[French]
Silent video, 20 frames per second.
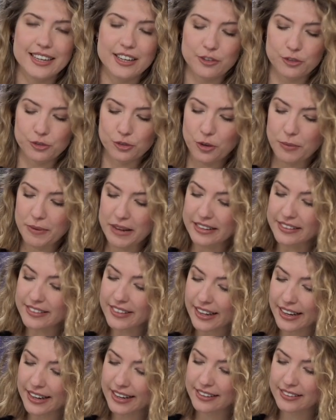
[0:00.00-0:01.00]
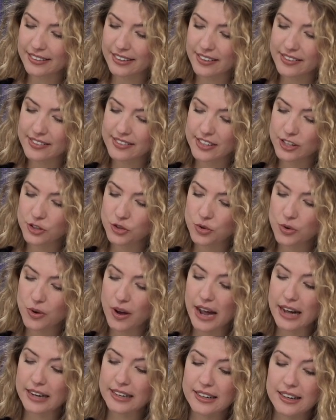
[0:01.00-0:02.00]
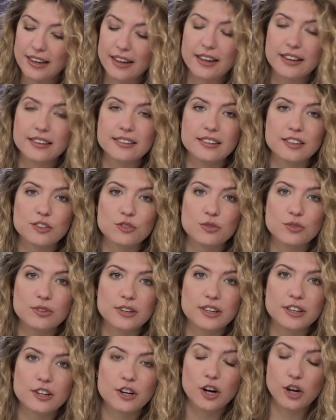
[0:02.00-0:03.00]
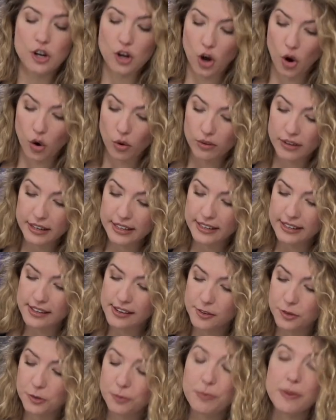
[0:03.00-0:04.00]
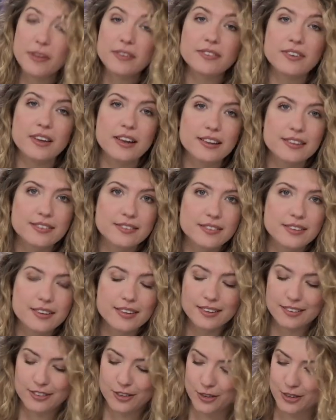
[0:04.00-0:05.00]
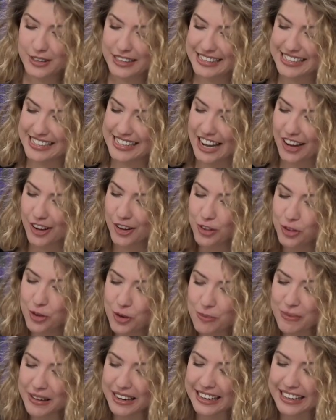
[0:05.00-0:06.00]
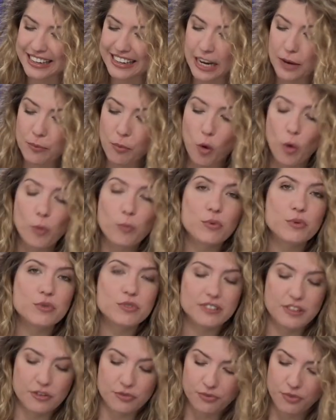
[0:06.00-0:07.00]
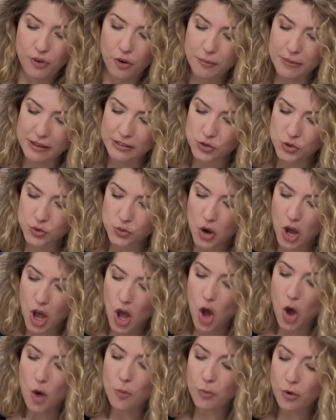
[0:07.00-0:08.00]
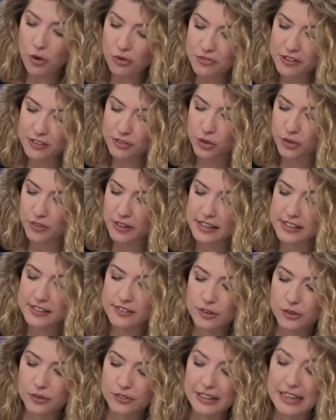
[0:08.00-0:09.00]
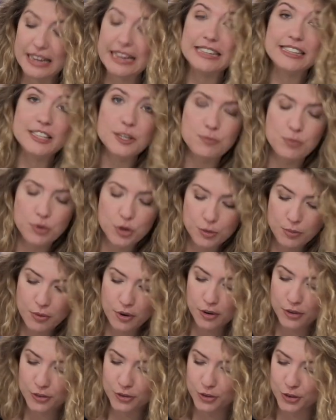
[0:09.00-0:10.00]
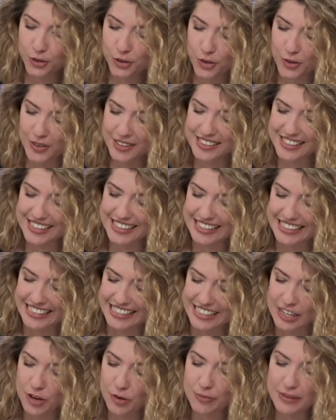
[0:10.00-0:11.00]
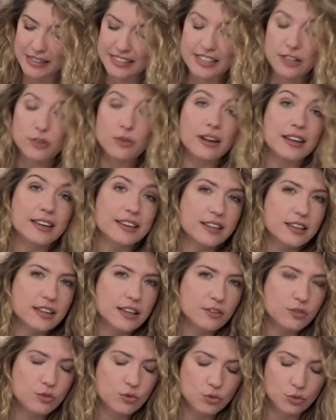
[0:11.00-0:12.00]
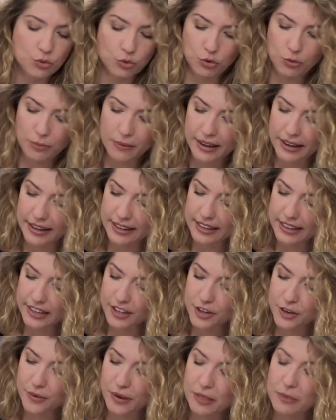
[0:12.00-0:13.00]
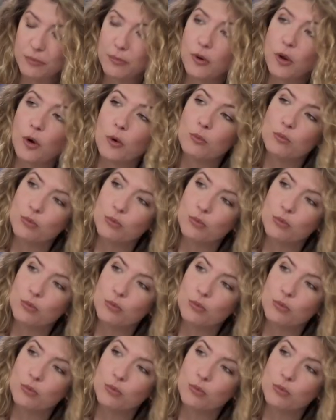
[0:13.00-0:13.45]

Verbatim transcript: en 2013, l'Institut Artline est une école en ligne spécialisée dans les arts numériques. Elle propose des formations professionnalisantes et diplômantes, donnant ainsi accès au métier de la création numérique. Johan Blanc,